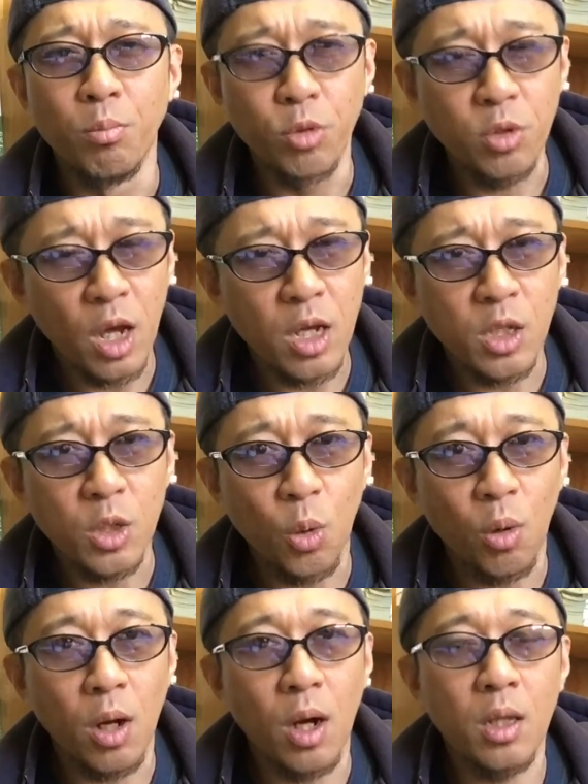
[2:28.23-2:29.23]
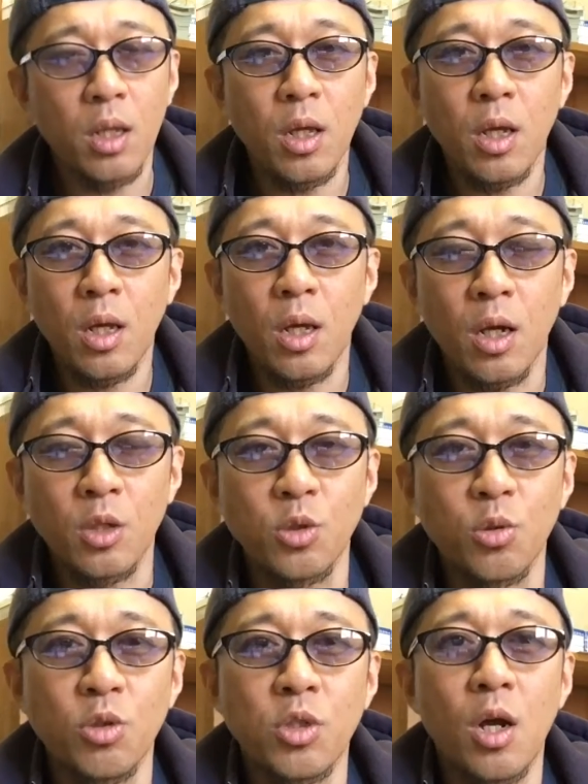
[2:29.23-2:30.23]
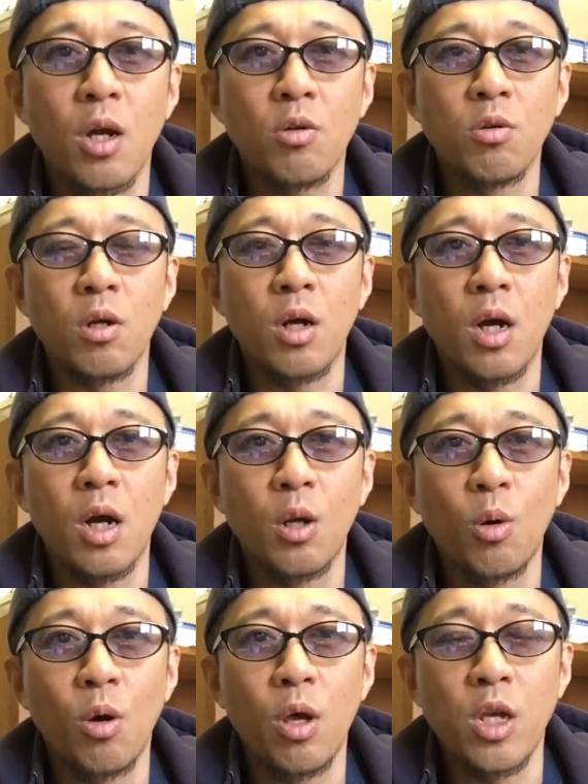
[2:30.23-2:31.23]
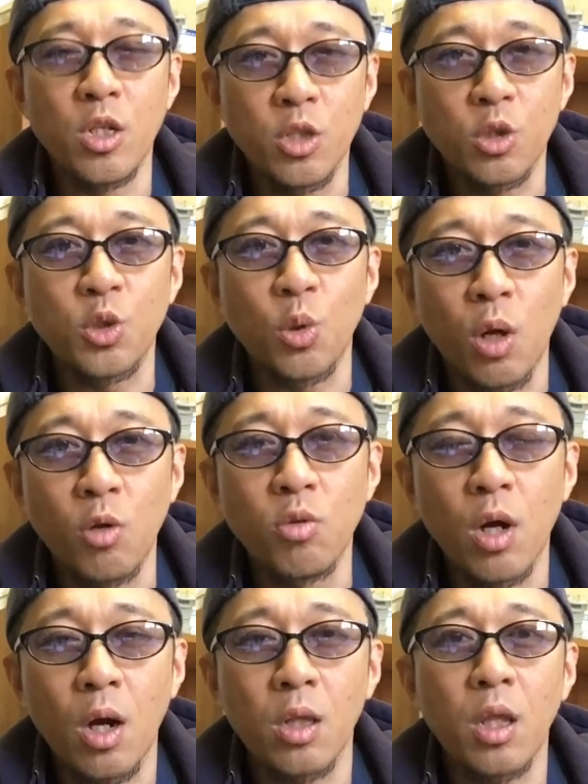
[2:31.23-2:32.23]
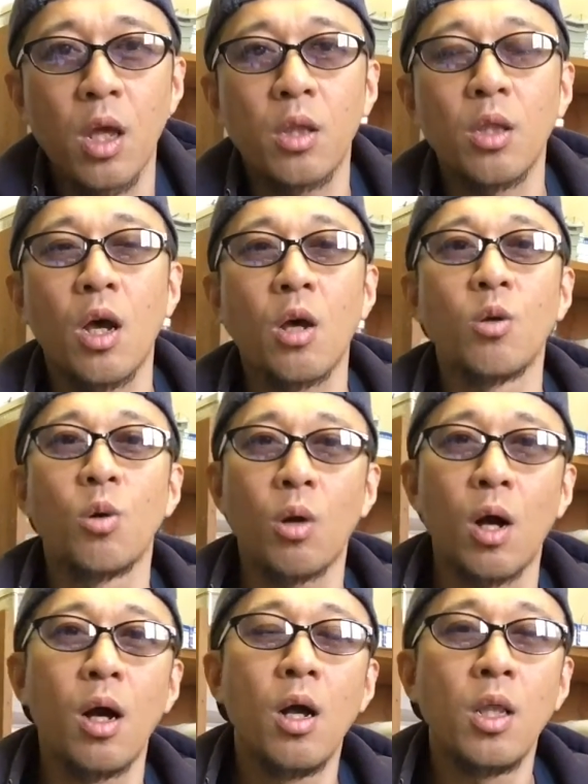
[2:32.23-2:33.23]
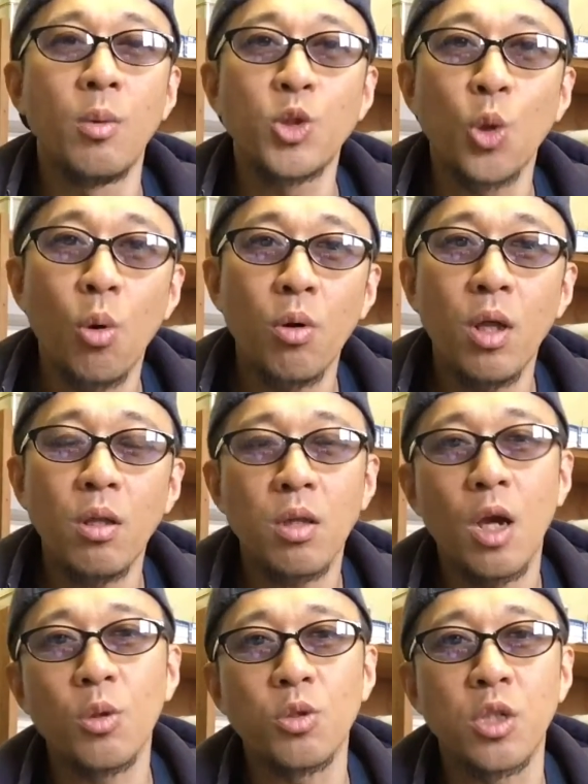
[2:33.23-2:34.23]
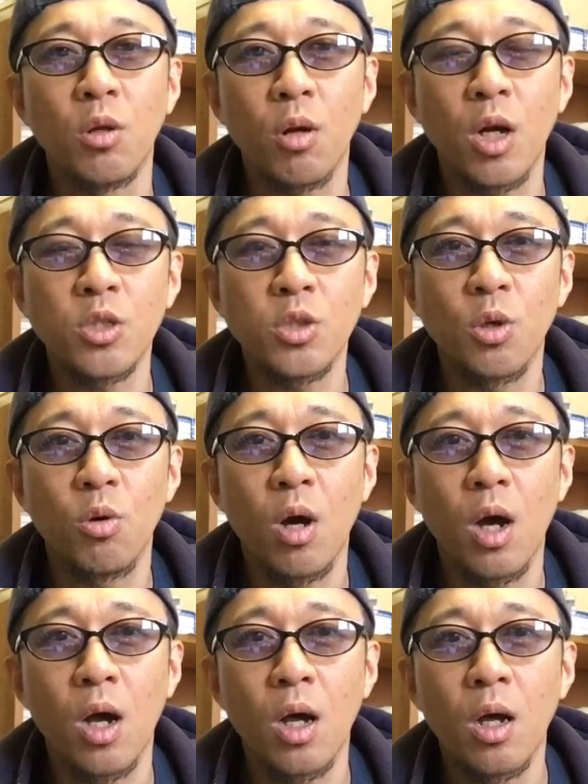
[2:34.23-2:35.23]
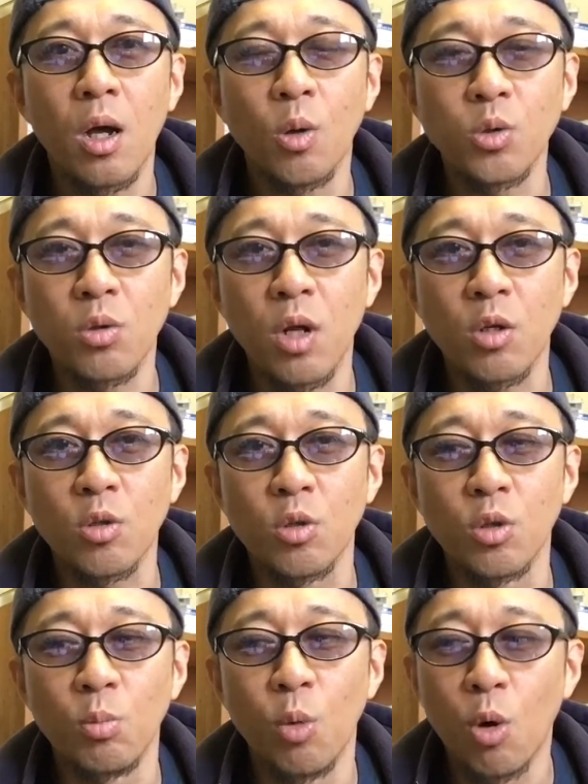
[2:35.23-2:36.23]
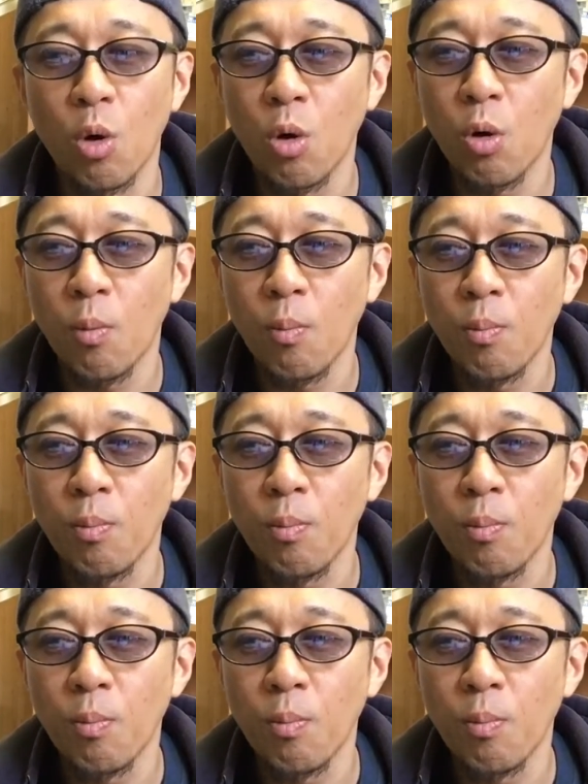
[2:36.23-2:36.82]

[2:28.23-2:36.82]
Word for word: 舞台とかで活動してはるんかあの演出とか裏方やってはるのかでも少年隊としての活動はおそらくも